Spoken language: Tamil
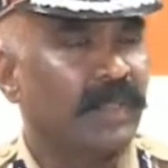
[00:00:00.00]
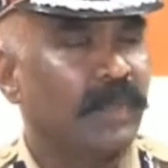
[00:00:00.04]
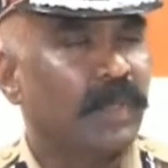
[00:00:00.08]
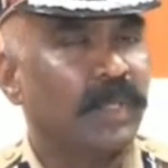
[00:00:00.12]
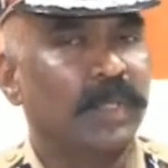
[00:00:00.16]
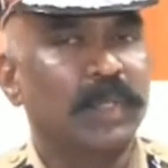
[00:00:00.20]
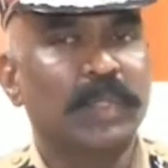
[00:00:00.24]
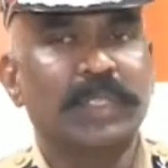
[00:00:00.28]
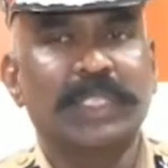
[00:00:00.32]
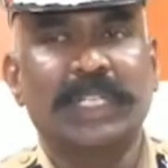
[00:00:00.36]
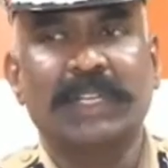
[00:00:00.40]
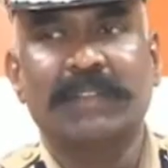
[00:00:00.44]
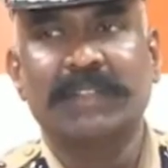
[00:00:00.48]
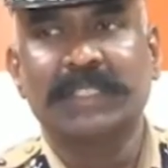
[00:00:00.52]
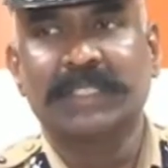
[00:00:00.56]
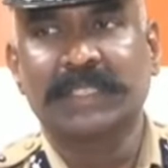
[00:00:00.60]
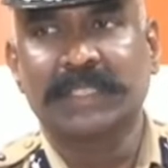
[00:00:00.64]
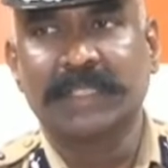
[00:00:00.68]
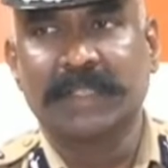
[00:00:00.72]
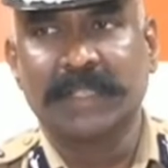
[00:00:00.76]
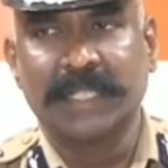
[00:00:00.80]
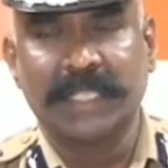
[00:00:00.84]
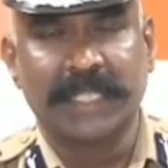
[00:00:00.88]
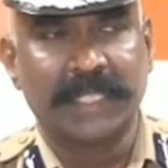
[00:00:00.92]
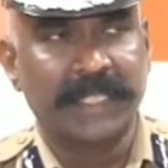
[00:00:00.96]
ஒரு டூ த்ரீ ஹவர்ஸ்
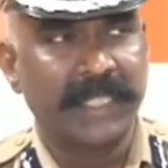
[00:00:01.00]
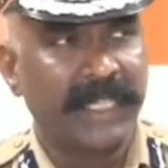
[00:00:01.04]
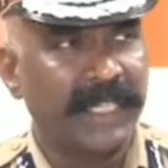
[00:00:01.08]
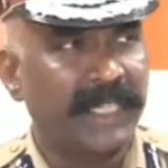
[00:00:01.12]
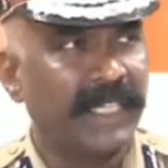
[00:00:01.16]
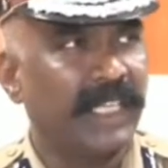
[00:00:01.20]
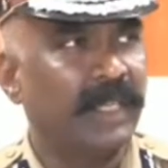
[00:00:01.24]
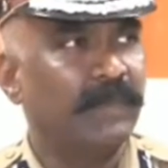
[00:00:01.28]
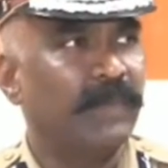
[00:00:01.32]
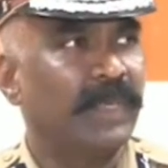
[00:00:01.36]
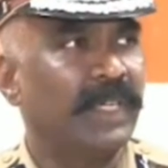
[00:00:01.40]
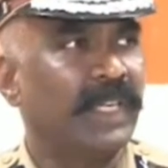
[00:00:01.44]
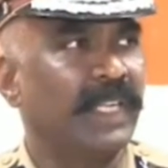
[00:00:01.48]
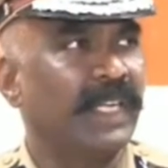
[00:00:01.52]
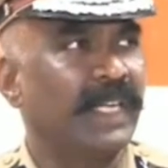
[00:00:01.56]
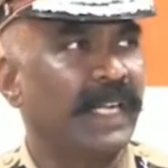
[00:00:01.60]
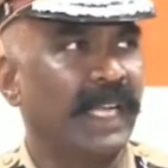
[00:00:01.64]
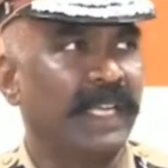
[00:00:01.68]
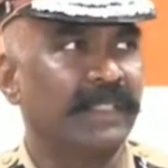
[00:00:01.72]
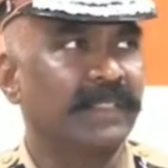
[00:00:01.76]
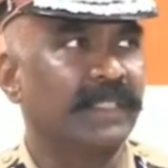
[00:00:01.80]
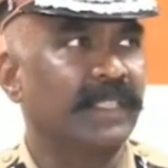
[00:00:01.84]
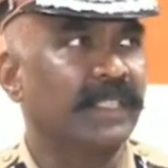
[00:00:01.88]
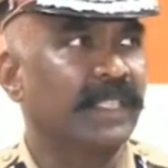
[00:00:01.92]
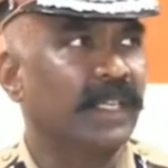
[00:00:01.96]
அவங்கள டீடைன் பண்ணி
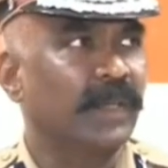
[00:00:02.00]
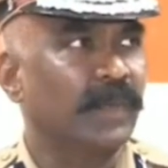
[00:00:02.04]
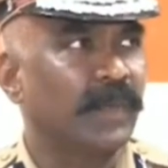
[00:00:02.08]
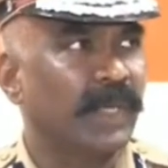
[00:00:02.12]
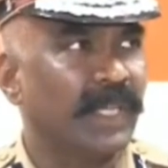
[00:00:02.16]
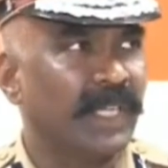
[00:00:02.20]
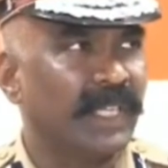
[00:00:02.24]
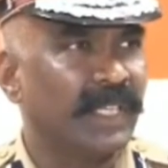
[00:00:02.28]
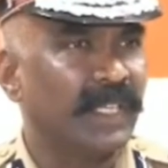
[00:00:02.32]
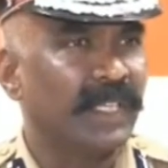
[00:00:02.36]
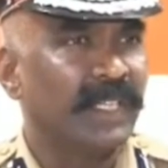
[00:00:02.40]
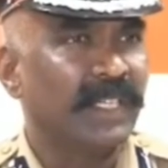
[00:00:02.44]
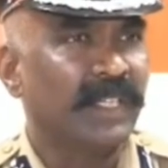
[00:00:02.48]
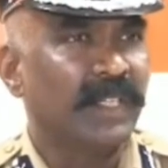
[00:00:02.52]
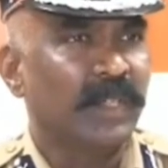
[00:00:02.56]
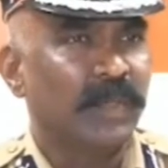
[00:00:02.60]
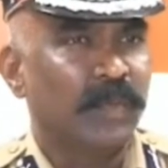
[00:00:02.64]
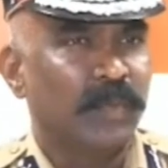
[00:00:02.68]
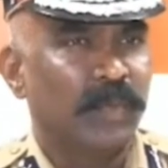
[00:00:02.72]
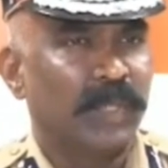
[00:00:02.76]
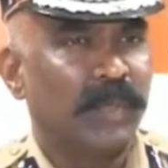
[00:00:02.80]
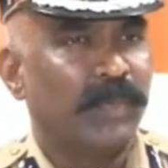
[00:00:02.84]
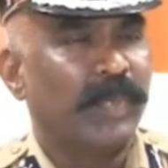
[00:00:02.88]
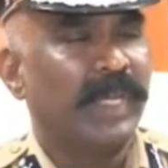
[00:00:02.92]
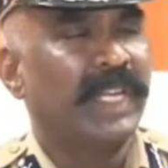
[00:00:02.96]
கிளாஸ் எடுத்தால் கூட
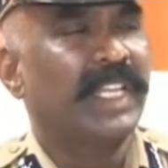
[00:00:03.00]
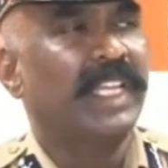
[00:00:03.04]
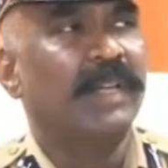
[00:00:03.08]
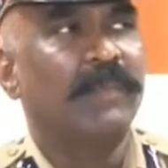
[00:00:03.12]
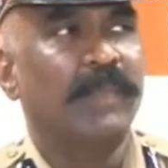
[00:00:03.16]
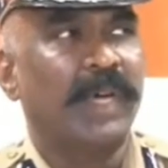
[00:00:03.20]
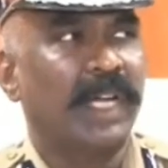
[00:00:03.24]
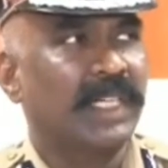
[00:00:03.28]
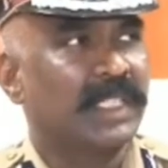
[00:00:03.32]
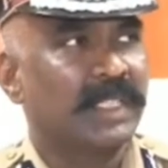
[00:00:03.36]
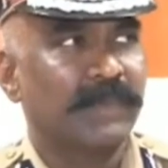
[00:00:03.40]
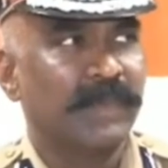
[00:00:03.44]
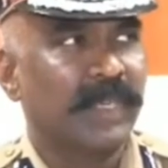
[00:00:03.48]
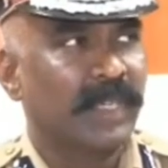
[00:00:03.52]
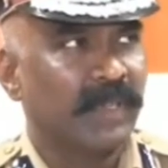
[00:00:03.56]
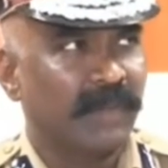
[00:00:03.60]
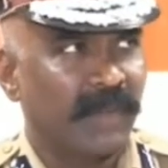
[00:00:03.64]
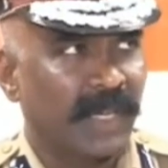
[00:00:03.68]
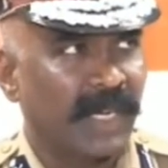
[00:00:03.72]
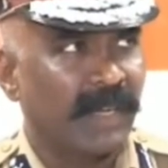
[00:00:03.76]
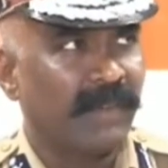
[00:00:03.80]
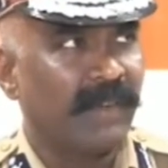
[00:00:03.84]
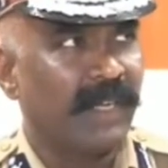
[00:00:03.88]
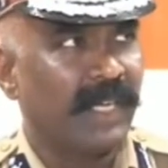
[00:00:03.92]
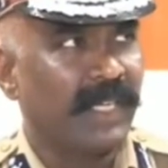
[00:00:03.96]
ஒரு பெரிய மாற்றம் இன்னும்
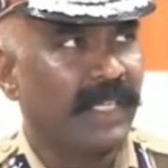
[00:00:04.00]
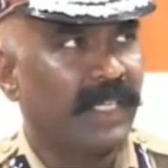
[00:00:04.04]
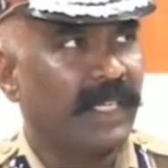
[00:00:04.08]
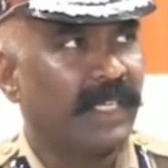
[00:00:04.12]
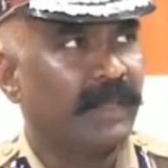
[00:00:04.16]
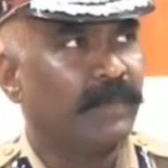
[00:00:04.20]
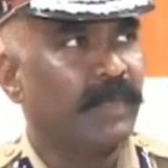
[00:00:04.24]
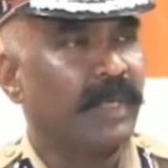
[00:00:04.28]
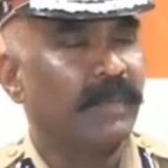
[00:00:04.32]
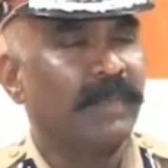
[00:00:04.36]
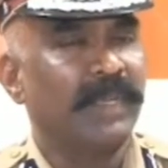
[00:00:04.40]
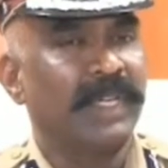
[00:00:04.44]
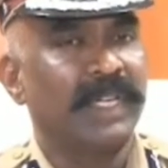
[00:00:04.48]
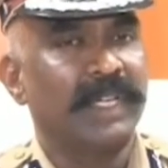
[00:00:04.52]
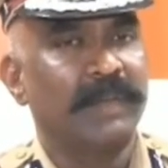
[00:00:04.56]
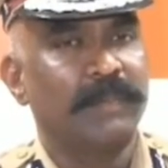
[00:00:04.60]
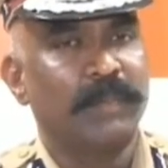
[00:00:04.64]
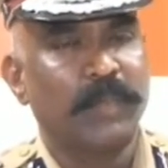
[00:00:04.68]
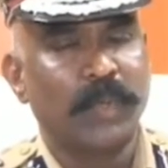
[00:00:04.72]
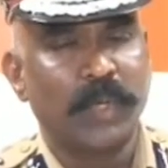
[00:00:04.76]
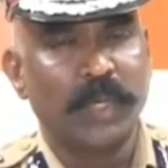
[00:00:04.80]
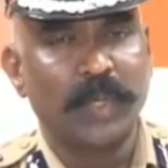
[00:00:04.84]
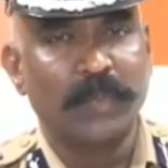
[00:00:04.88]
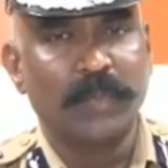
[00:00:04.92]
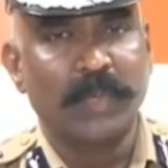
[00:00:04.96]
வரவில்லை ஏன்னா இப்போ நம்ம
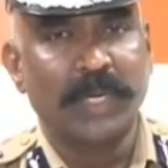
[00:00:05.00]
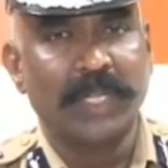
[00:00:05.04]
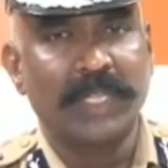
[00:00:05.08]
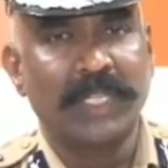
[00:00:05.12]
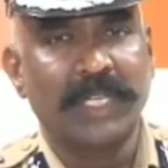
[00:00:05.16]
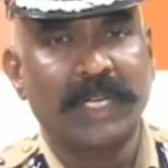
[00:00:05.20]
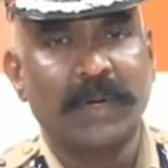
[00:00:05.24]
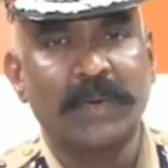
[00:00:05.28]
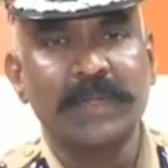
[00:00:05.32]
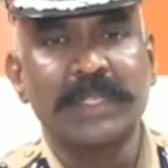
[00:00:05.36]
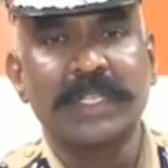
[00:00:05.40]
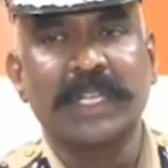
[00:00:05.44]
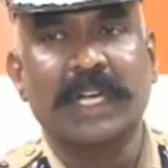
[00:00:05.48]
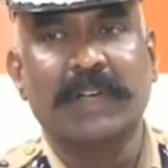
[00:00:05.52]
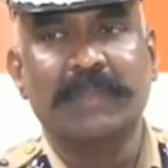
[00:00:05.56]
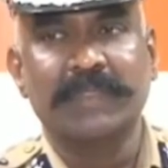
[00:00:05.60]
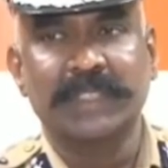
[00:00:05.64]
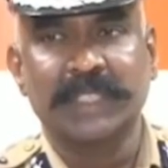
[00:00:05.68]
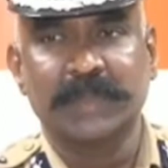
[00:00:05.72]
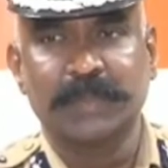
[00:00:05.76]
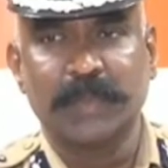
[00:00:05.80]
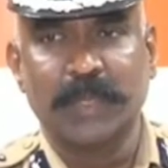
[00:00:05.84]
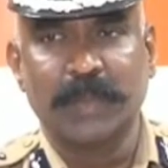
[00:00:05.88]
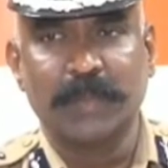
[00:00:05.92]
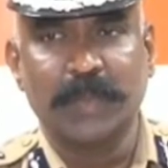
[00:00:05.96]
போகும்பொழுது ரவுண்ட்ஸில்
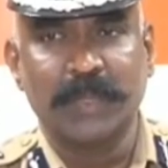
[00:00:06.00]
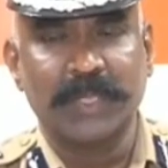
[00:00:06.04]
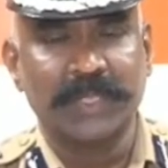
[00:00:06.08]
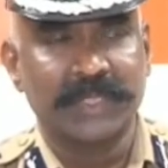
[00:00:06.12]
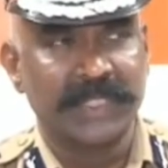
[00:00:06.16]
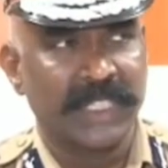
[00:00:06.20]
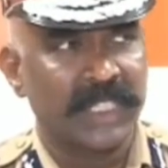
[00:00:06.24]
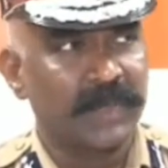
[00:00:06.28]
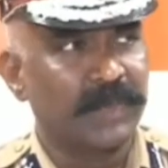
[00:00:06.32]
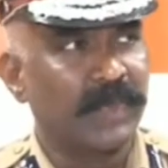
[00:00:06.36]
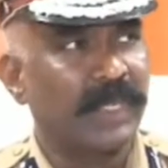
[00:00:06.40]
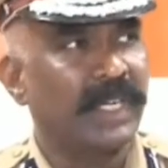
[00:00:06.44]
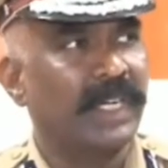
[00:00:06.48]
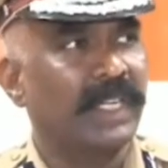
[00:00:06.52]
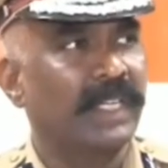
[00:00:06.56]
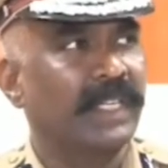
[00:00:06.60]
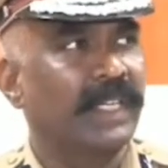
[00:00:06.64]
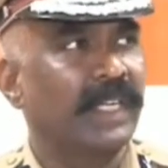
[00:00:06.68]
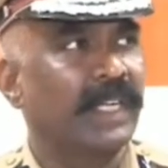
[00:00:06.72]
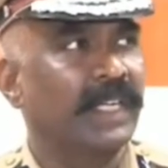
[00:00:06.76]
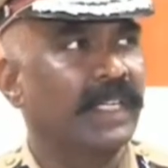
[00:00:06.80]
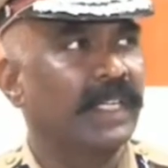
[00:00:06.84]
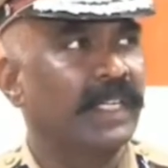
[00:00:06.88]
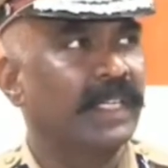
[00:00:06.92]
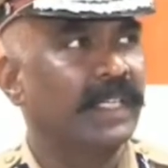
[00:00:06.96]
ஆஃபீஸஸ் போகும்போது சேஸ் பண்ணிட்டு
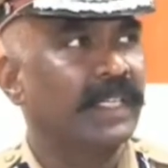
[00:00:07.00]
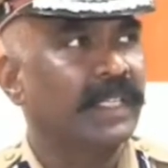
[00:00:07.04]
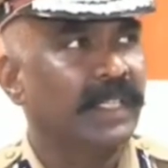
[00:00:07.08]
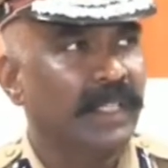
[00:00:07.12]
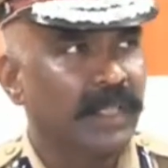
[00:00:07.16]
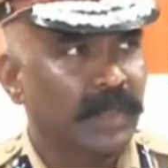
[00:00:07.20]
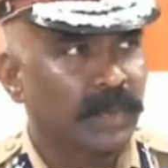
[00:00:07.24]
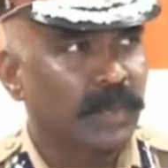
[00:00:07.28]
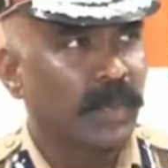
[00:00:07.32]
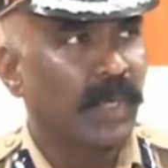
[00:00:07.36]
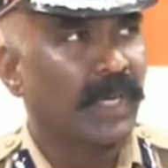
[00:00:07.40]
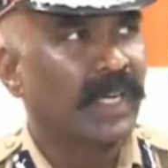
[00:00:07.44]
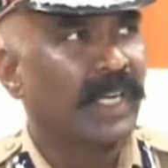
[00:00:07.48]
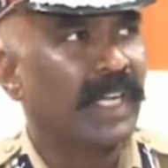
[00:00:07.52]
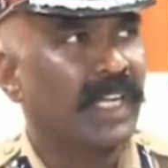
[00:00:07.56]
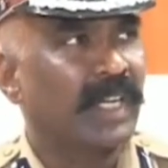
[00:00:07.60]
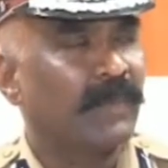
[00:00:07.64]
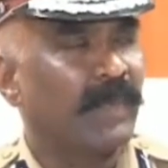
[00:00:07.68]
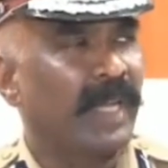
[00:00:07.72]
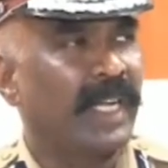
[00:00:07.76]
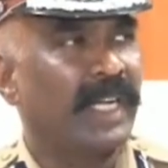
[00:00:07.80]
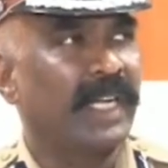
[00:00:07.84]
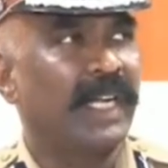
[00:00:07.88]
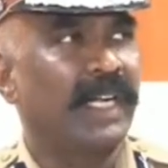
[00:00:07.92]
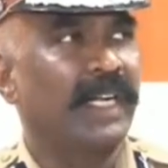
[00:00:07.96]
இருக்கிறாங்க சொல்கிறாங்க
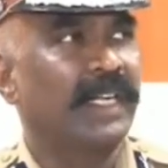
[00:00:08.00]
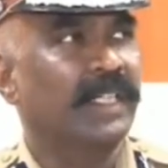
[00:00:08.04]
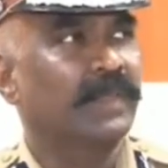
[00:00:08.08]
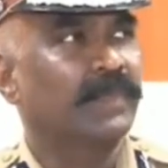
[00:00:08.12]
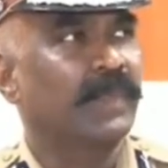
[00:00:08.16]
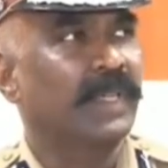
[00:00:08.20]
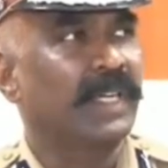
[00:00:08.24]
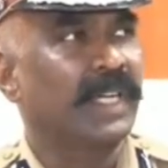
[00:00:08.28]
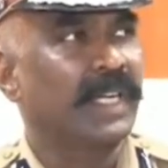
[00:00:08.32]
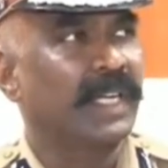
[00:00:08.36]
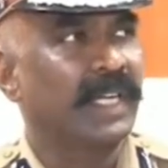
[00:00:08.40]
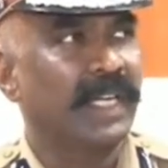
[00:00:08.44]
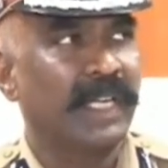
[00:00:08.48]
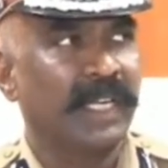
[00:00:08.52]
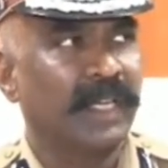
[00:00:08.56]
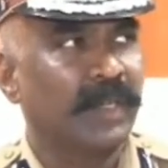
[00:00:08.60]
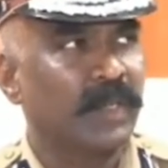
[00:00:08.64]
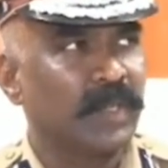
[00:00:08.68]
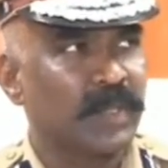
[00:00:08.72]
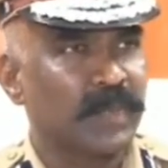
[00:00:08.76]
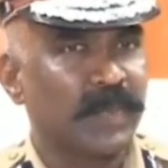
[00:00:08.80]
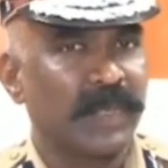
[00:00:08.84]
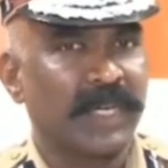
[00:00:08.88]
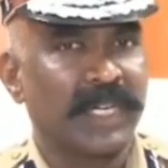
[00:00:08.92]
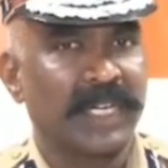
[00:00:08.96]
மைக்கில் அட்ரஸ் பண்ணுறாங்க
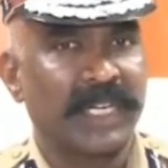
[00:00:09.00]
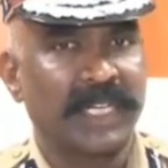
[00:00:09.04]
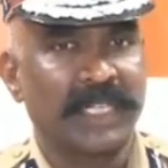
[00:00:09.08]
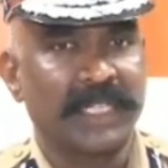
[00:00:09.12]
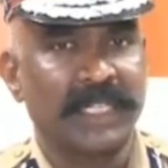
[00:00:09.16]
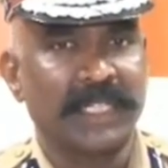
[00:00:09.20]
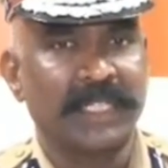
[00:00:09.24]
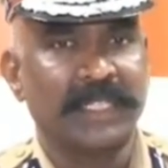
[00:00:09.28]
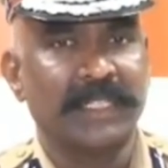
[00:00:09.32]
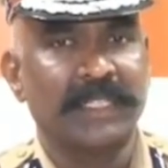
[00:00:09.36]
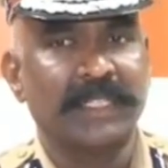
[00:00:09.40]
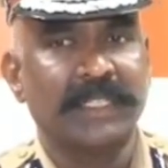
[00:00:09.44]
அனௌன்ஸ் பண்ணுறாங்க